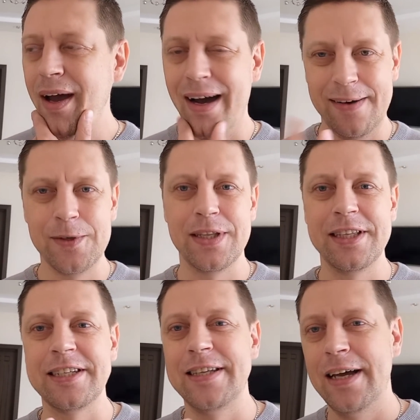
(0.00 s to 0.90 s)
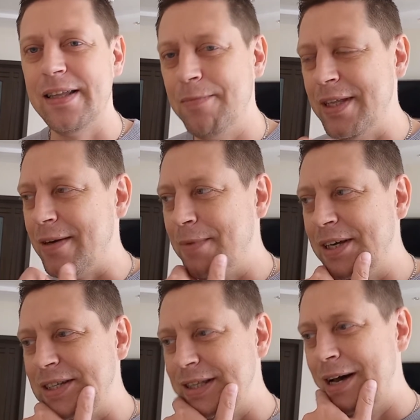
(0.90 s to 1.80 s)
И вот она знает об этих моих
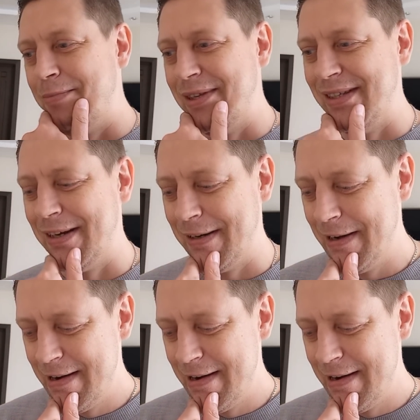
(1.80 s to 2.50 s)
слабостях.